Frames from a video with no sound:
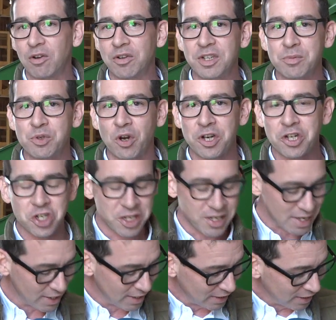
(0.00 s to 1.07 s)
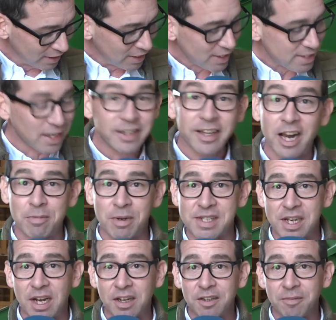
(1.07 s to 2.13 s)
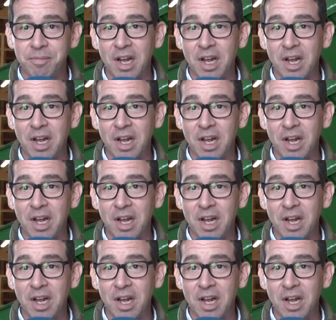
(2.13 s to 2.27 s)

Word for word: und dem Deutschen sein gelber Sack.